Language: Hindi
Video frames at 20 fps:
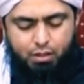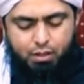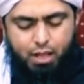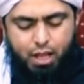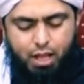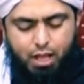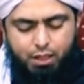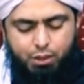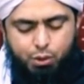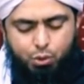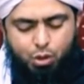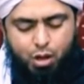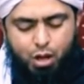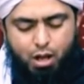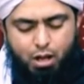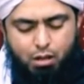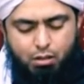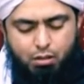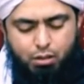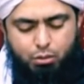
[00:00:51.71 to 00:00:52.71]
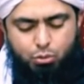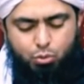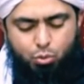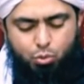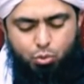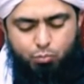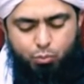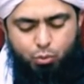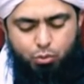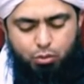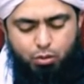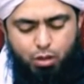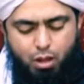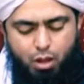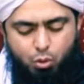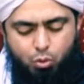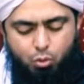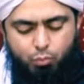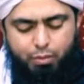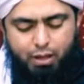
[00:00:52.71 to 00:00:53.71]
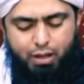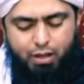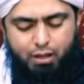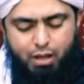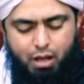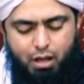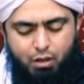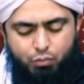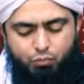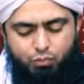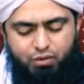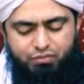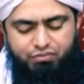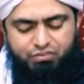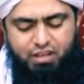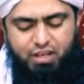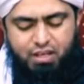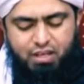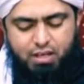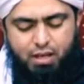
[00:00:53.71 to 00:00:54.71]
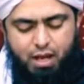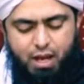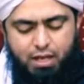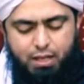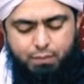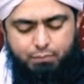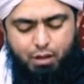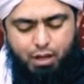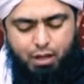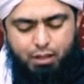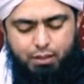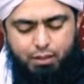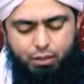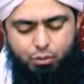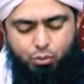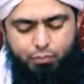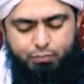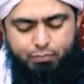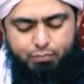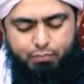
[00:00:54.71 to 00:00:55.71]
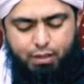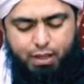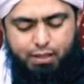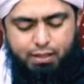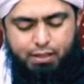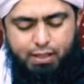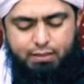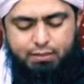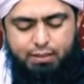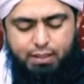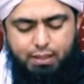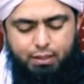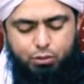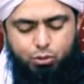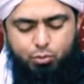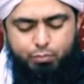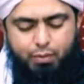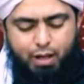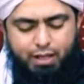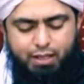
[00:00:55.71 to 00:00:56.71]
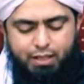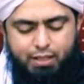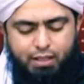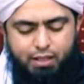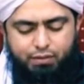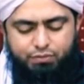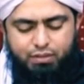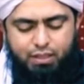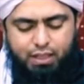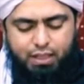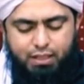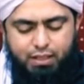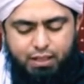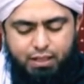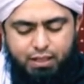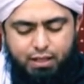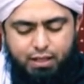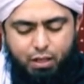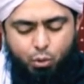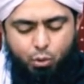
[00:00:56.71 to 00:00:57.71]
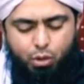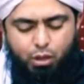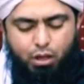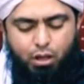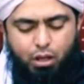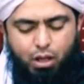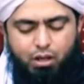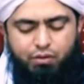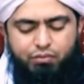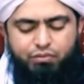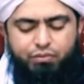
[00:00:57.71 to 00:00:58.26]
ला यु आखिदुकुमल्लाबिल्लवी ईमानिकुम अल्लाह ताला तुम्हारी गिरफ्त नहीं करेगा उन लग